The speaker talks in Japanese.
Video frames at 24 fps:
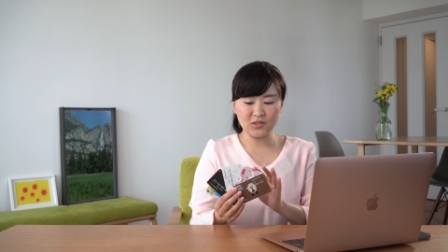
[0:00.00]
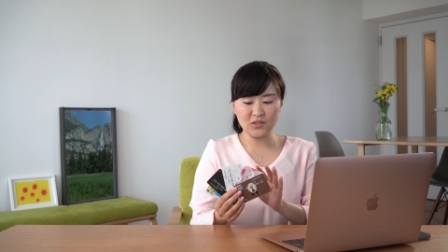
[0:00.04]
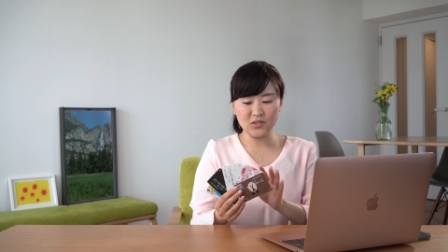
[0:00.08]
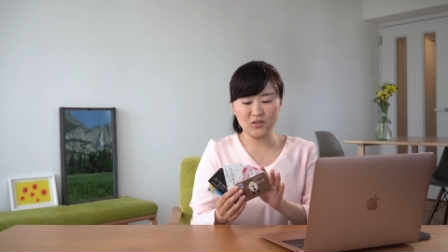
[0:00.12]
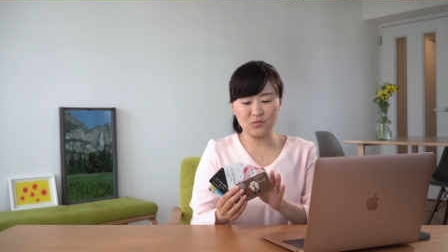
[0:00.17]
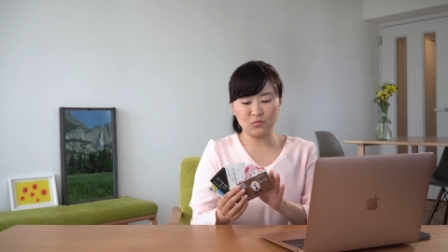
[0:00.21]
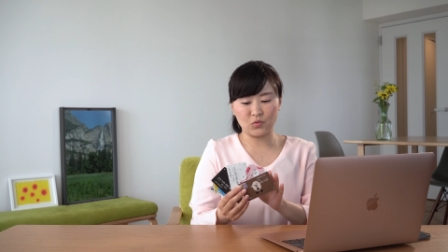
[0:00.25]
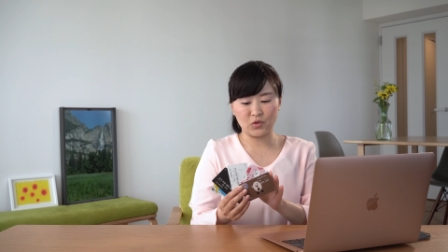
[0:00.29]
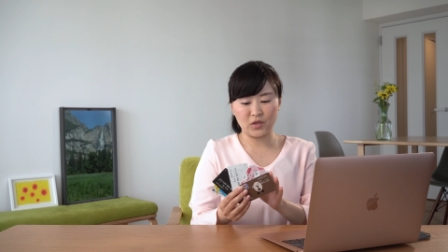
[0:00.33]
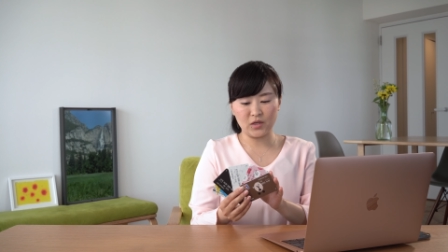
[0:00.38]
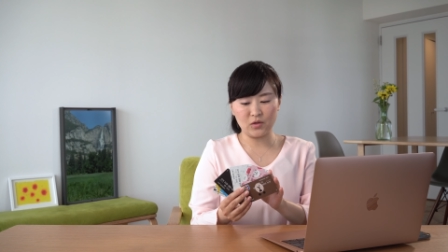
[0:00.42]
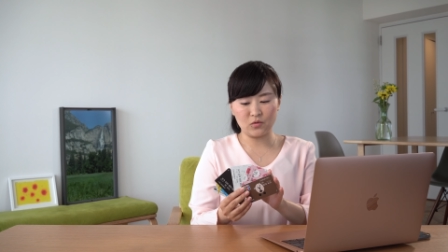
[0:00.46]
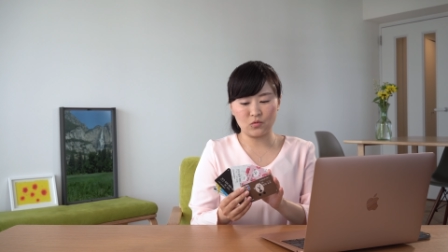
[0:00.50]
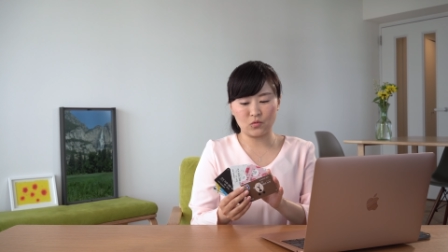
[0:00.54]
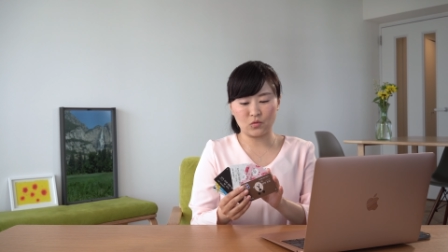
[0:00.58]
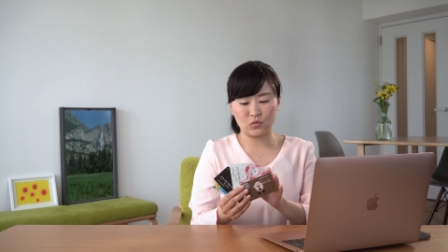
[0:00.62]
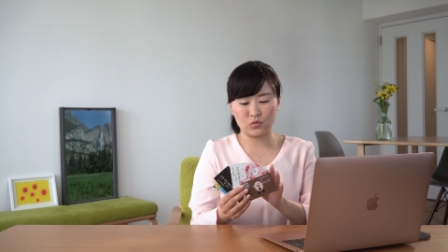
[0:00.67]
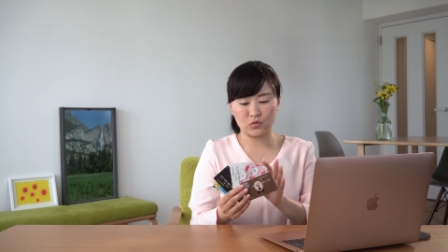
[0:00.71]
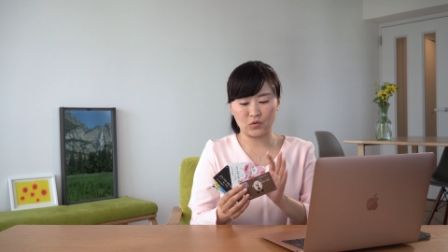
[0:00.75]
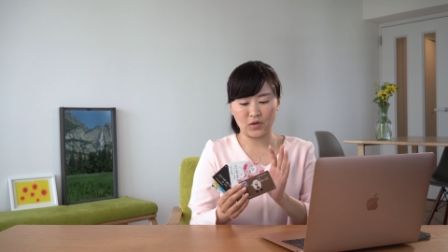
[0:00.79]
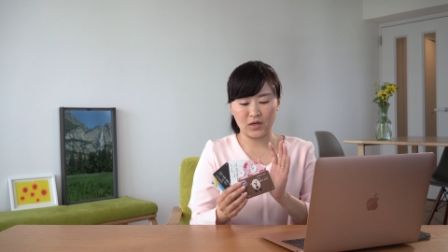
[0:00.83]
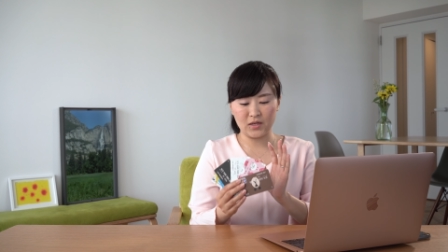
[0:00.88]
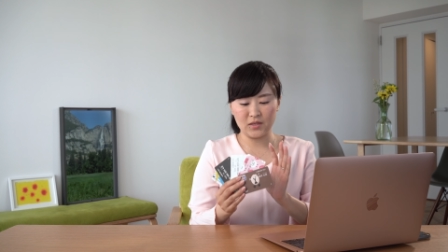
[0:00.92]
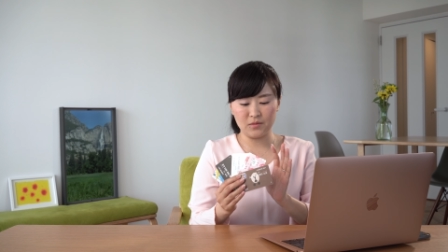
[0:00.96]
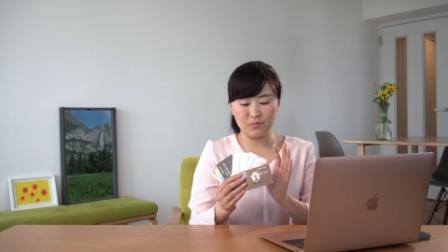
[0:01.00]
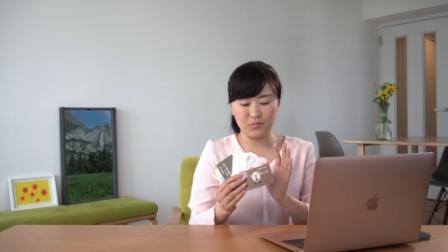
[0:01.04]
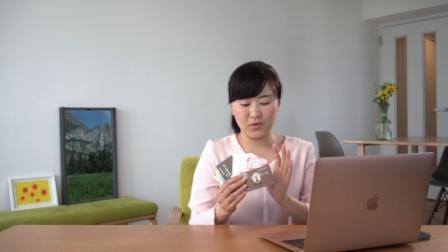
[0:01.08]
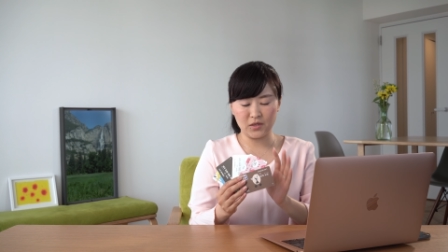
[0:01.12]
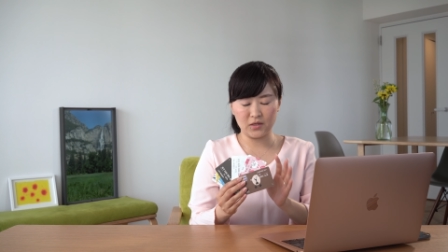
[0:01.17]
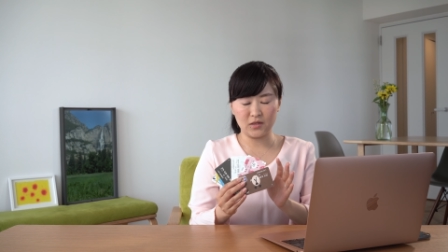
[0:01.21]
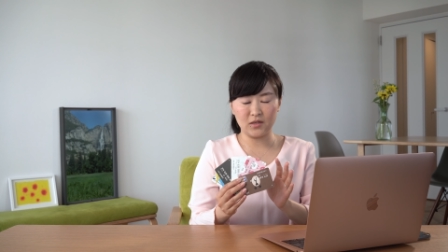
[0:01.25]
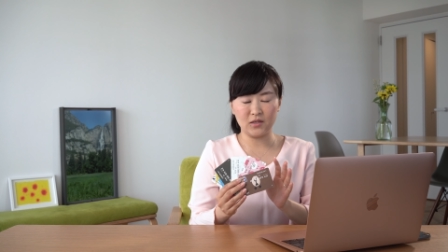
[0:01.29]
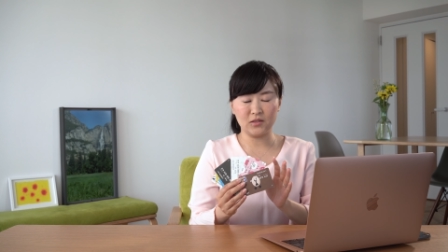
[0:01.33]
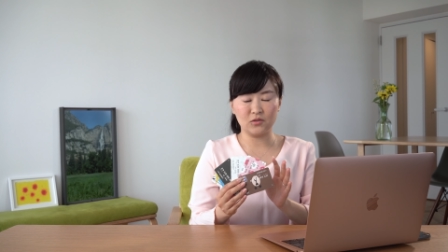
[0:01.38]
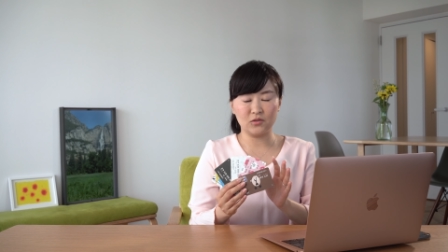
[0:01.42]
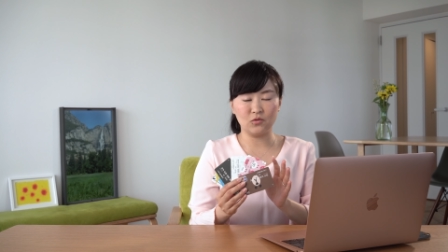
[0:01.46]
自身も結構この
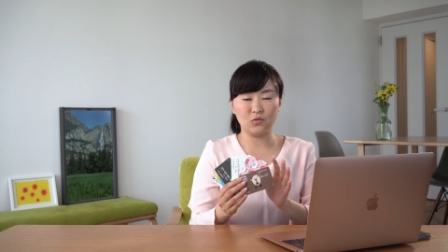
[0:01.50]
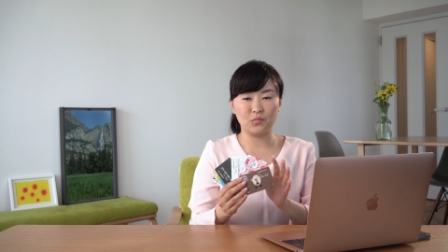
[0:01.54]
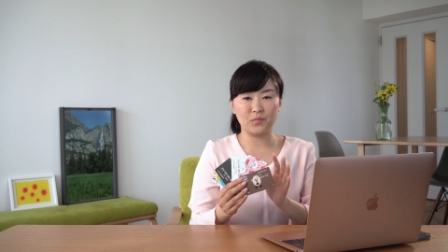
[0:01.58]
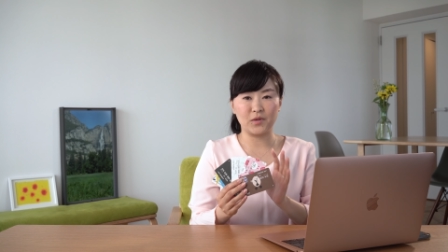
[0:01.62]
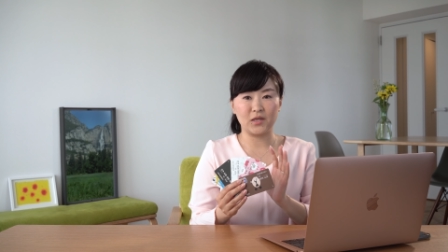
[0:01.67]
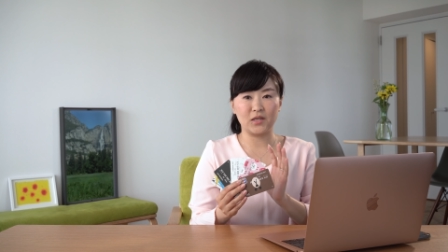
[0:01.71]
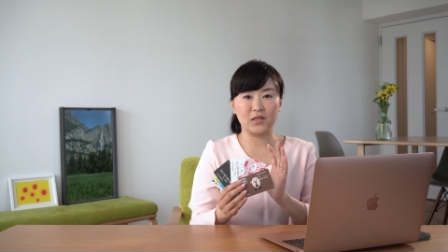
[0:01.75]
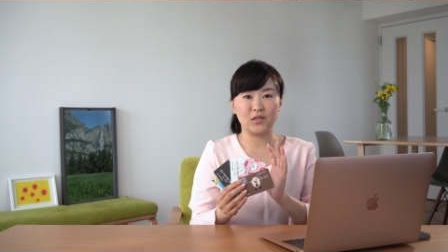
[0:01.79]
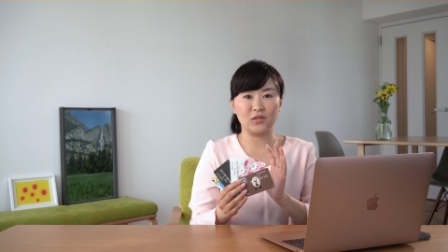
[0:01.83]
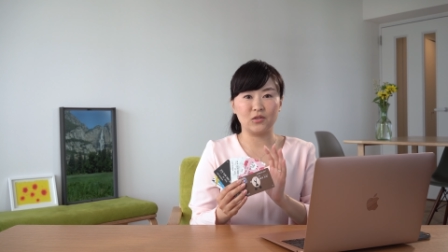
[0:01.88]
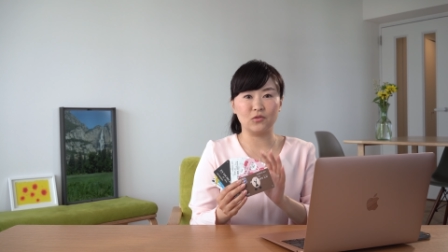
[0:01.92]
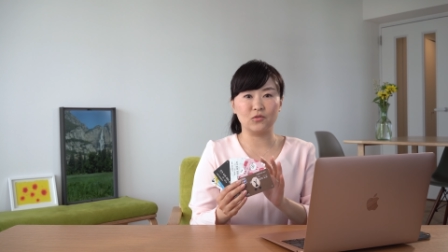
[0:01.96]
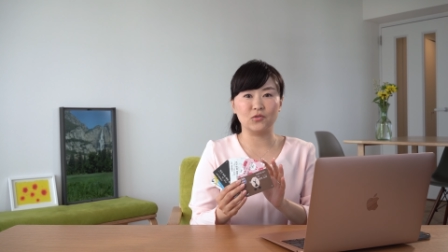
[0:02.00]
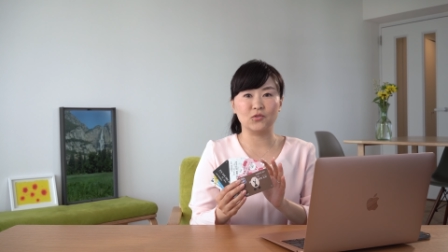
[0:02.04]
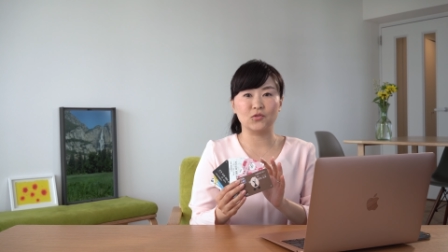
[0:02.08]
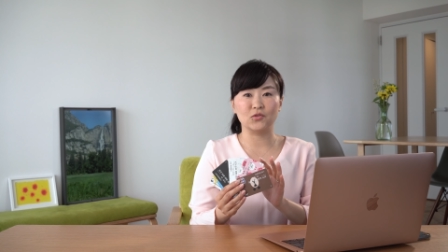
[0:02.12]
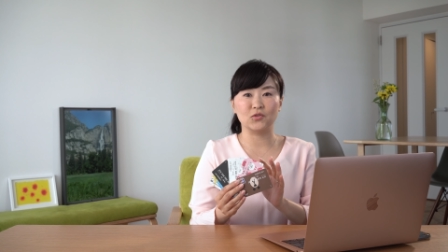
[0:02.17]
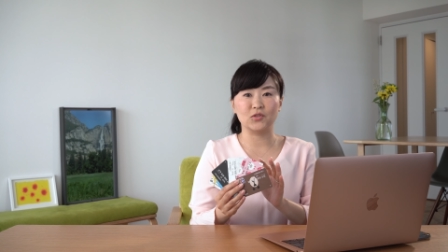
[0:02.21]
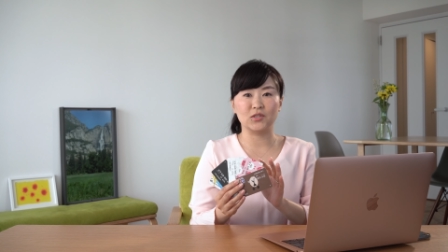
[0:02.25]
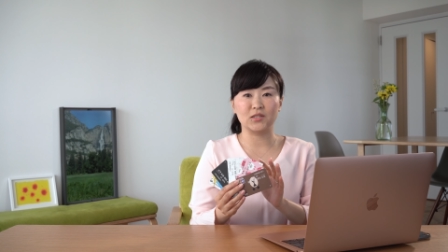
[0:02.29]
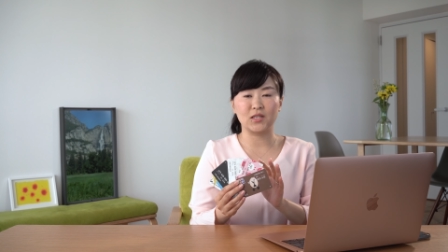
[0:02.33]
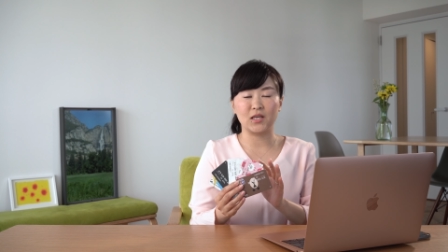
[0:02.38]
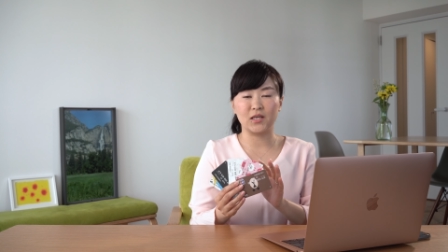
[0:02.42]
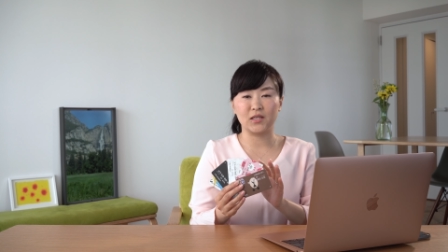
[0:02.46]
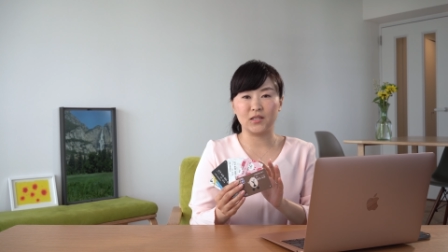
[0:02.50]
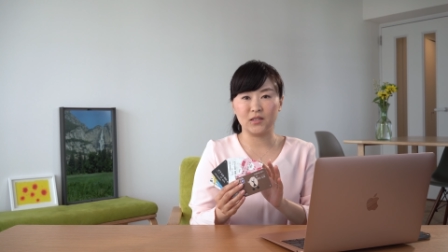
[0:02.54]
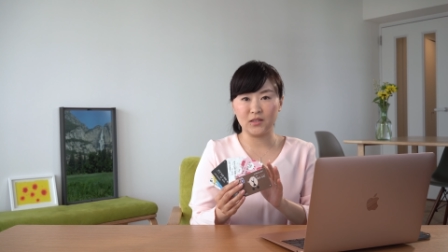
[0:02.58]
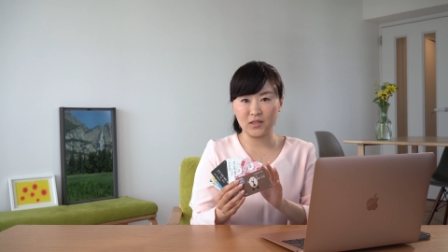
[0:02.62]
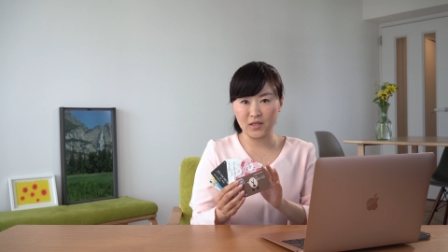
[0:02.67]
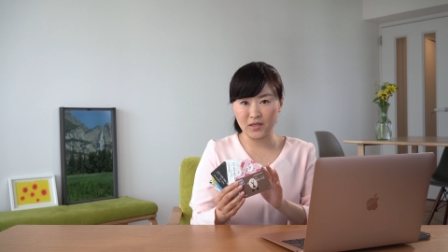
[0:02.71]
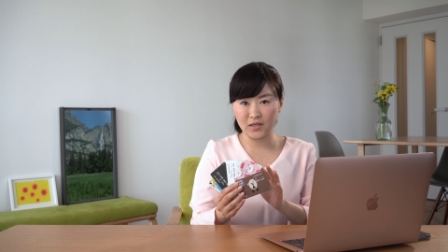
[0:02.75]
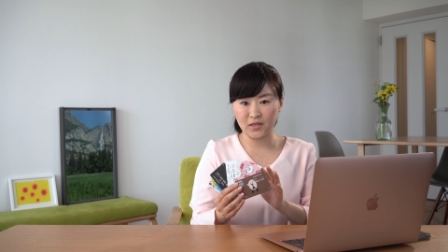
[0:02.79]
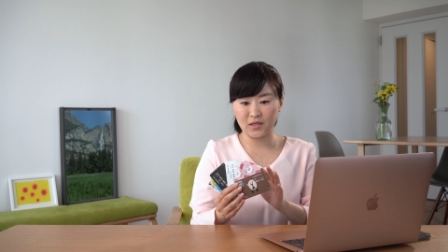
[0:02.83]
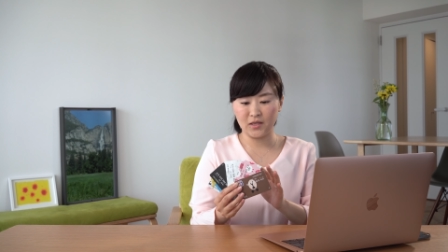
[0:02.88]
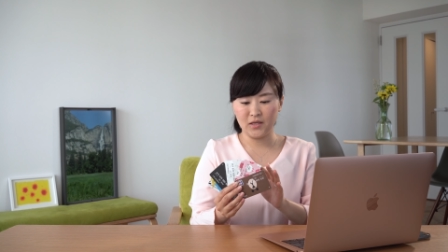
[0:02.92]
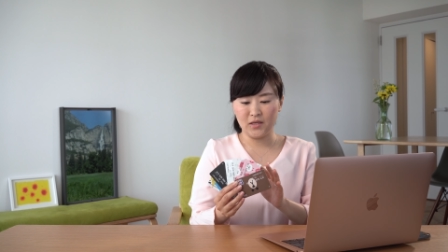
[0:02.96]
LINEPay カードをメインユースしてい
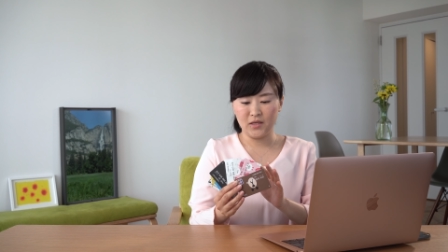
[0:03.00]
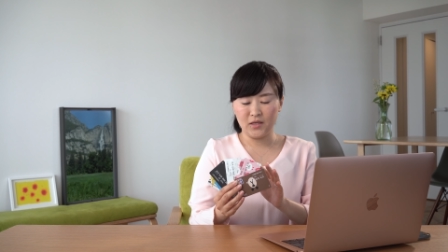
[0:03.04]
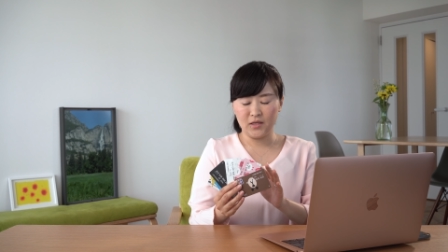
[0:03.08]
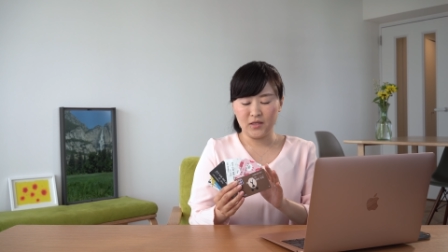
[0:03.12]
て